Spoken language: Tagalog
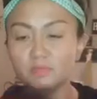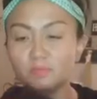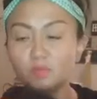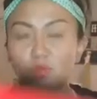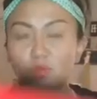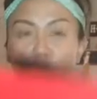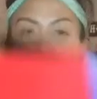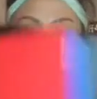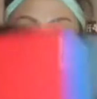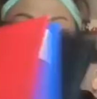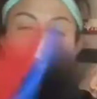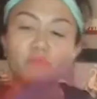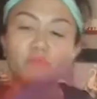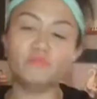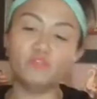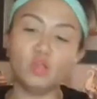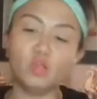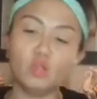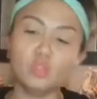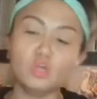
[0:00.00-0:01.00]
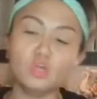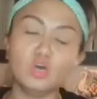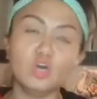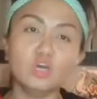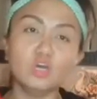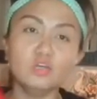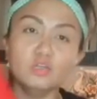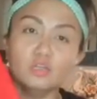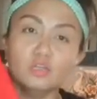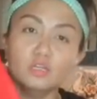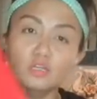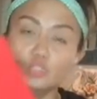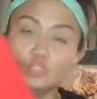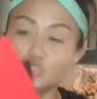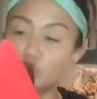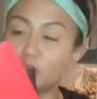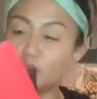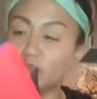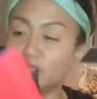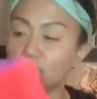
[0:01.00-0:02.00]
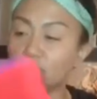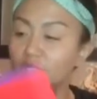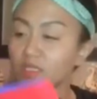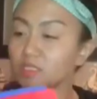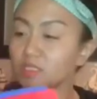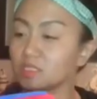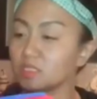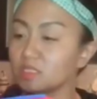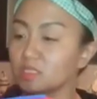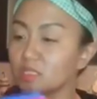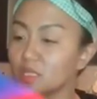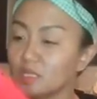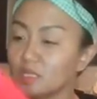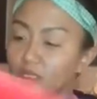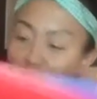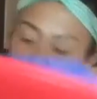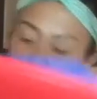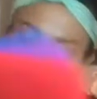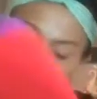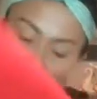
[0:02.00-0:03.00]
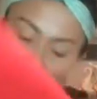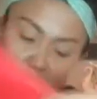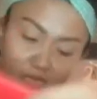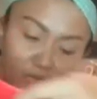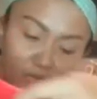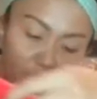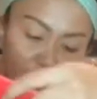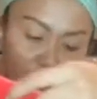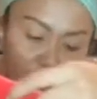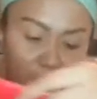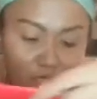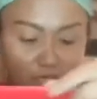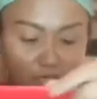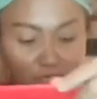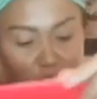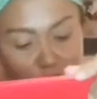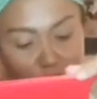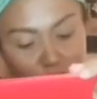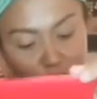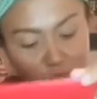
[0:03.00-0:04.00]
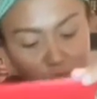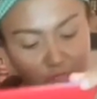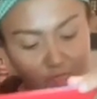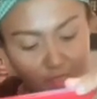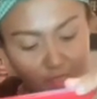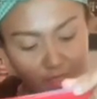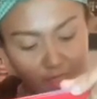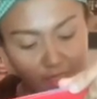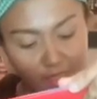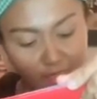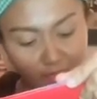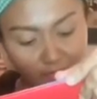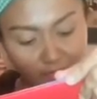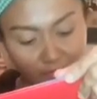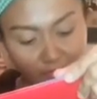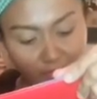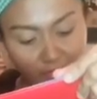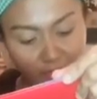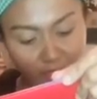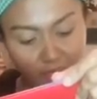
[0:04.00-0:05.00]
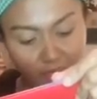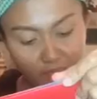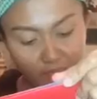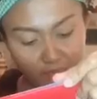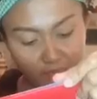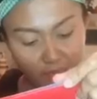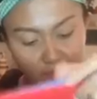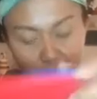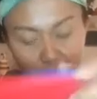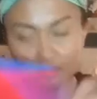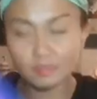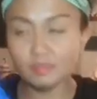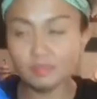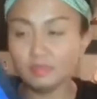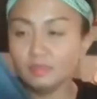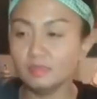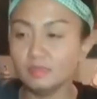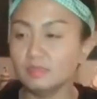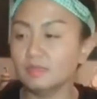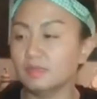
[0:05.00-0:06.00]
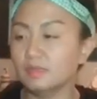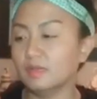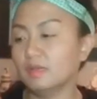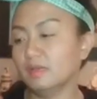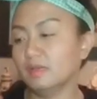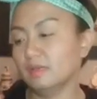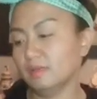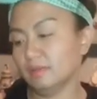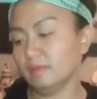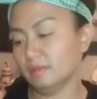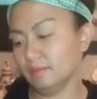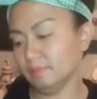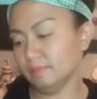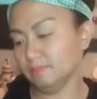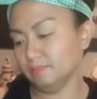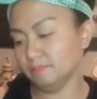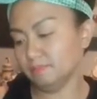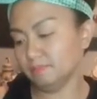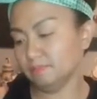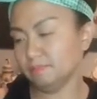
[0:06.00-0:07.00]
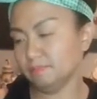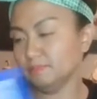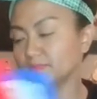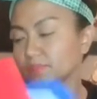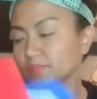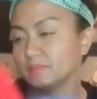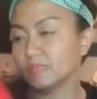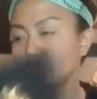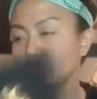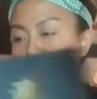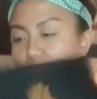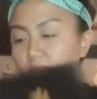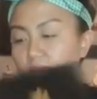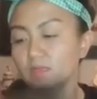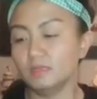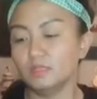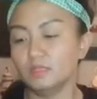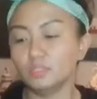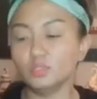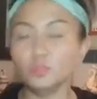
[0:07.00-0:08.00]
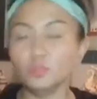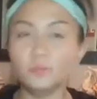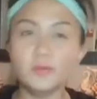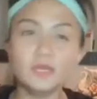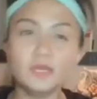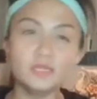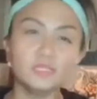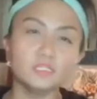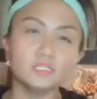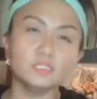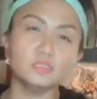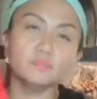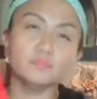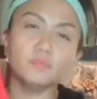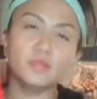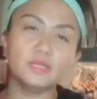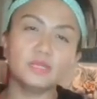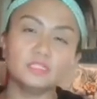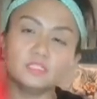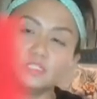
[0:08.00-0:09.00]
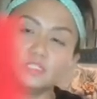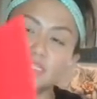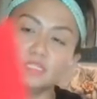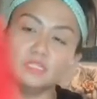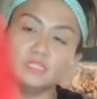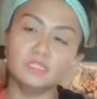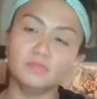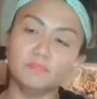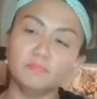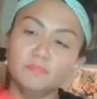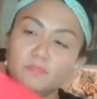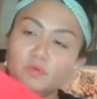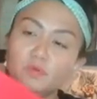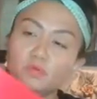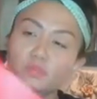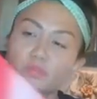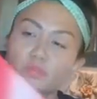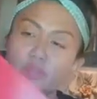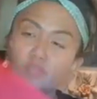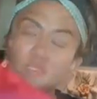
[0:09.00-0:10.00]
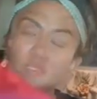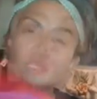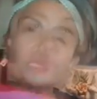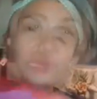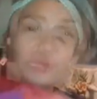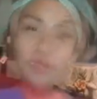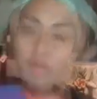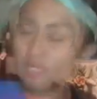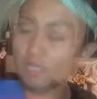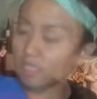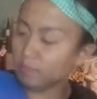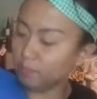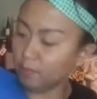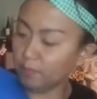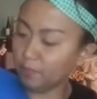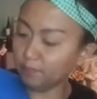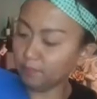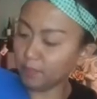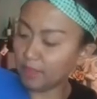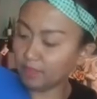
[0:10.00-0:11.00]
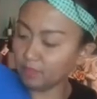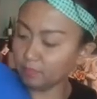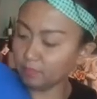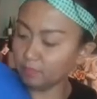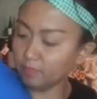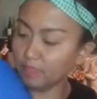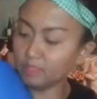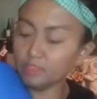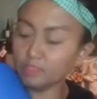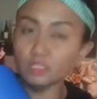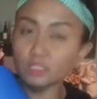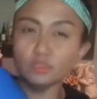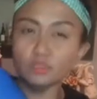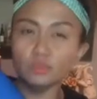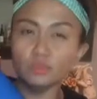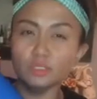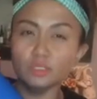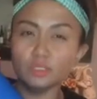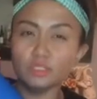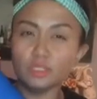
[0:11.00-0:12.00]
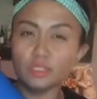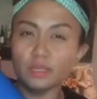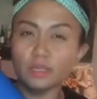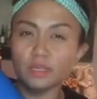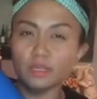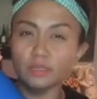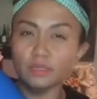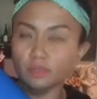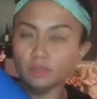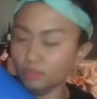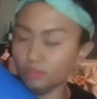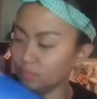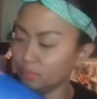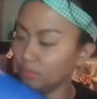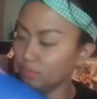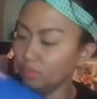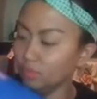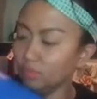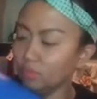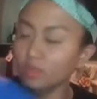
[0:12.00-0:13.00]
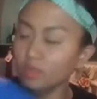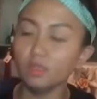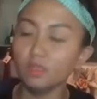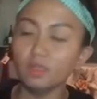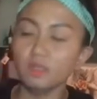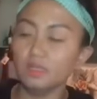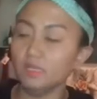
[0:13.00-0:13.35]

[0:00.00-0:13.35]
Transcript: folder with prolong tubaness. Ang nakalagay dito ay kailangan ng uh, two pockets plastic na folder kasi matibay guys. Pocket plastic to inside to